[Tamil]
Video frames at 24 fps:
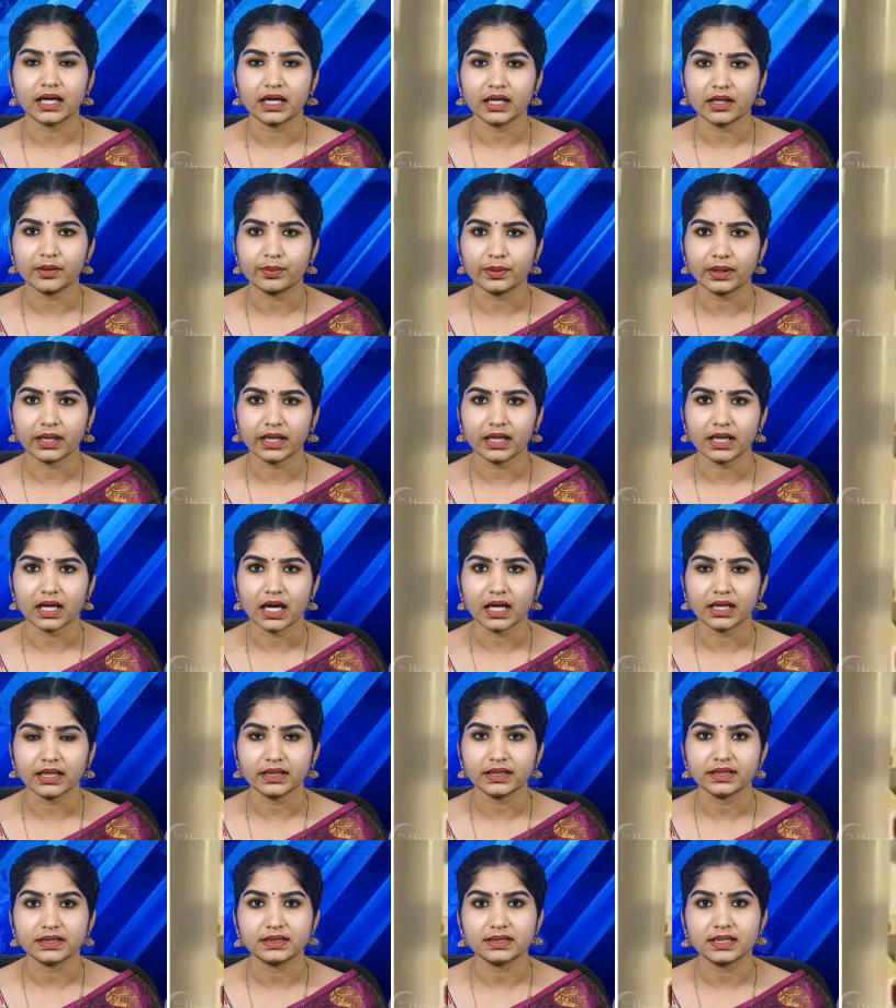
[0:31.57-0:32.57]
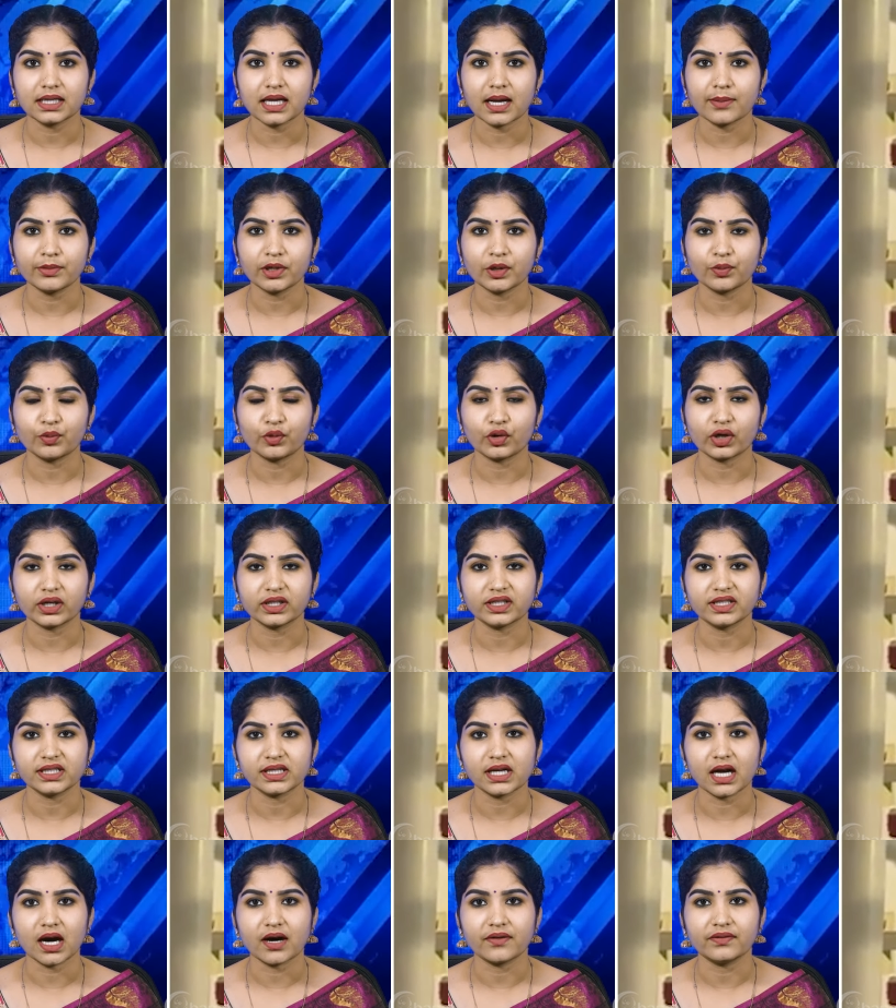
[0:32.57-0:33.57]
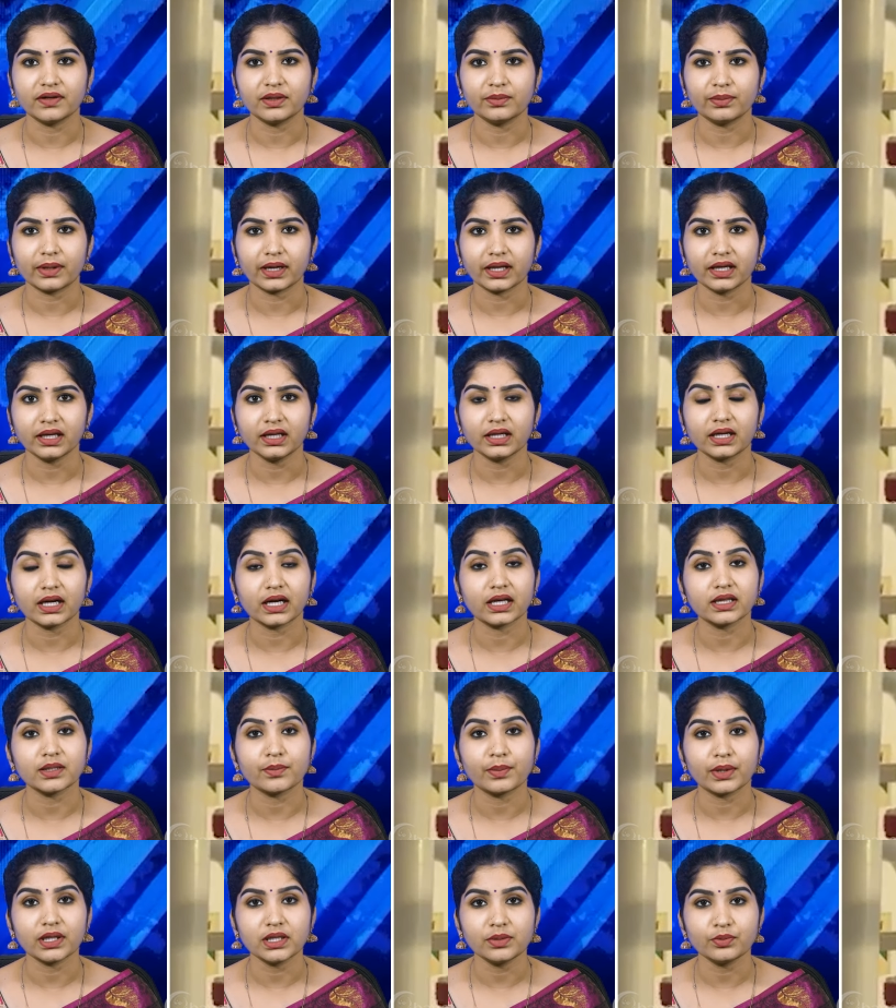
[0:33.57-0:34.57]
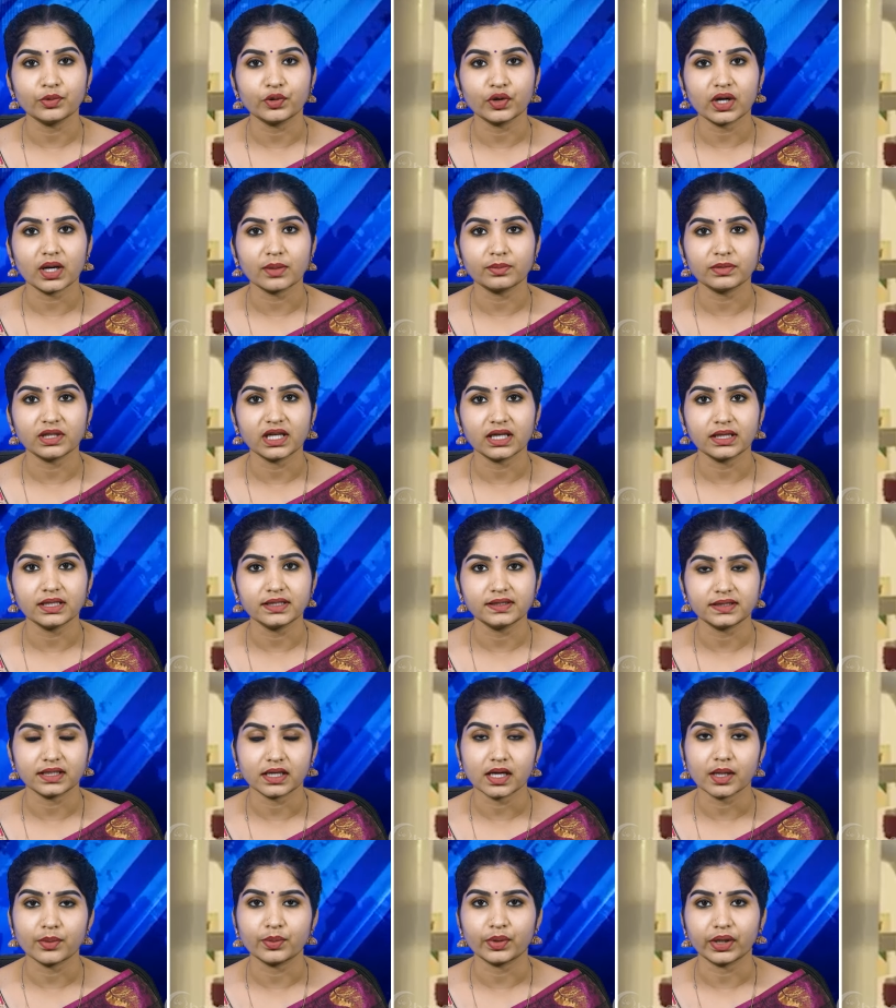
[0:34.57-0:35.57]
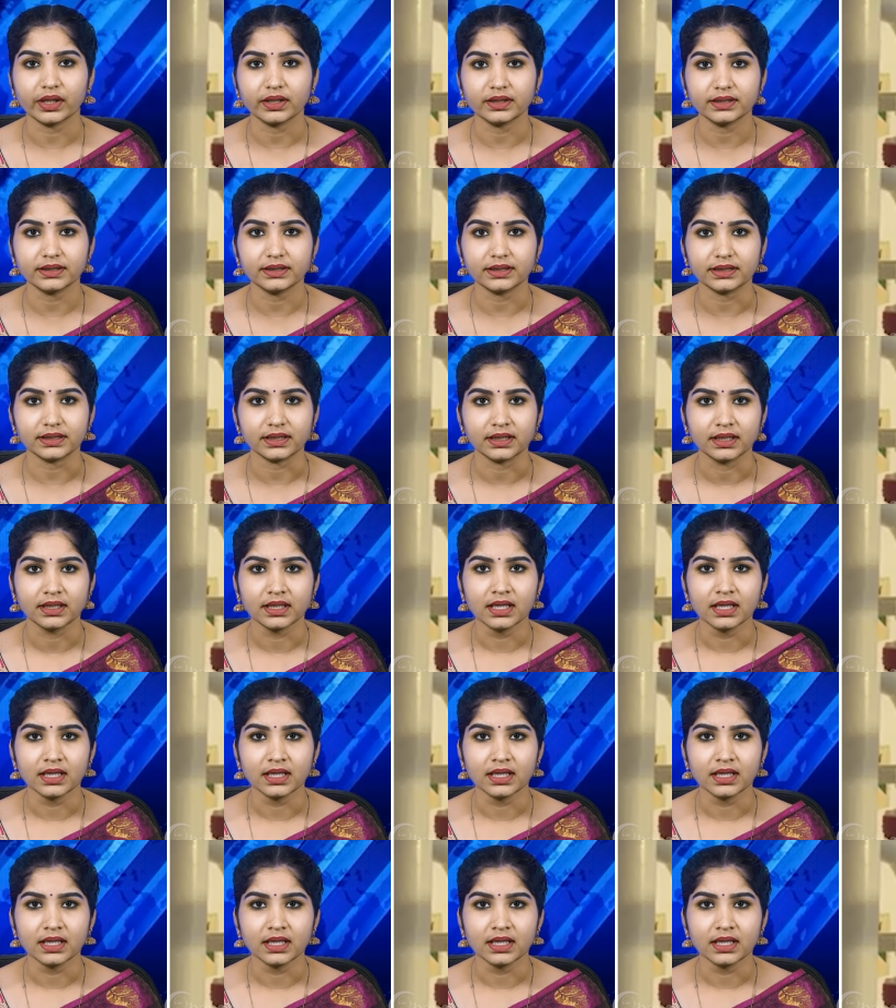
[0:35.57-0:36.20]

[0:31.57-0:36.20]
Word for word: கடற்படையான இஸ்லாமிய புரட்சி காவல் படை கடந்த பதிமூன்றாம் தேதி சிறைப்பிடித்தது